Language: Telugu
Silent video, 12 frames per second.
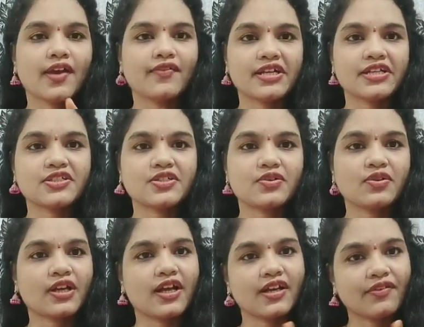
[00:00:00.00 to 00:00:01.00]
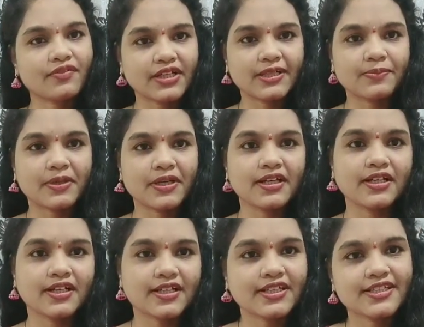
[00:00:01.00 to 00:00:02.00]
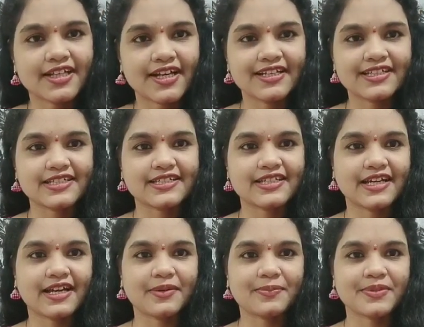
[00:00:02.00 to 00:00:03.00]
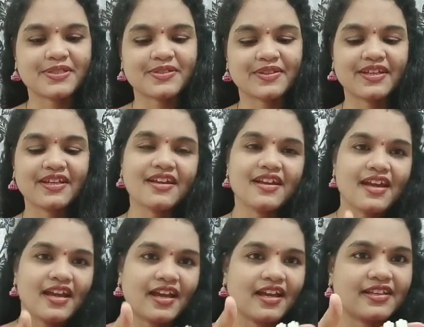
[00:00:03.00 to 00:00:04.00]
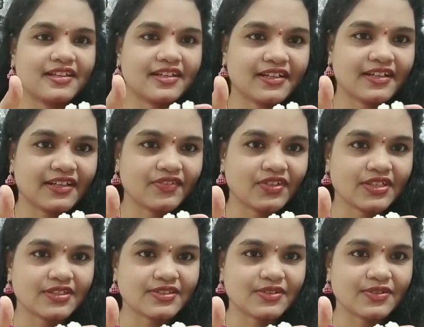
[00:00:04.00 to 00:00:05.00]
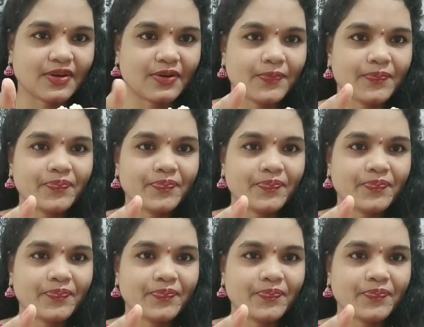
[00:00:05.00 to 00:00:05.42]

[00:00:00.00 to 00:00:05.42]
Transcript: వైట్ స్టోన్ కానీ వైట్ పర్ల్ కానీ చాలా ఇష్టంగా అనిపిస్తుంది అందుకనే ఇవి తీసుకున్నాను